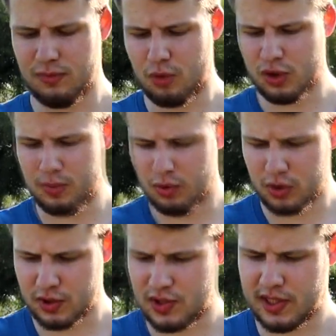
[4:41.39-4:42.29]
но вроде бы
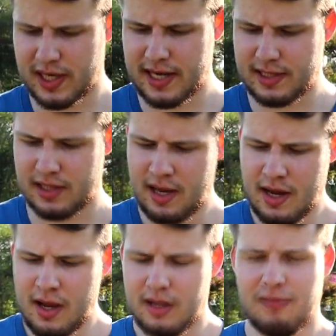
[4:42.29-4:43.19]
должен сыграть
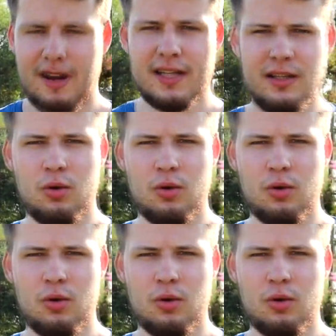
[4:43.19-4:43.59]
2-1.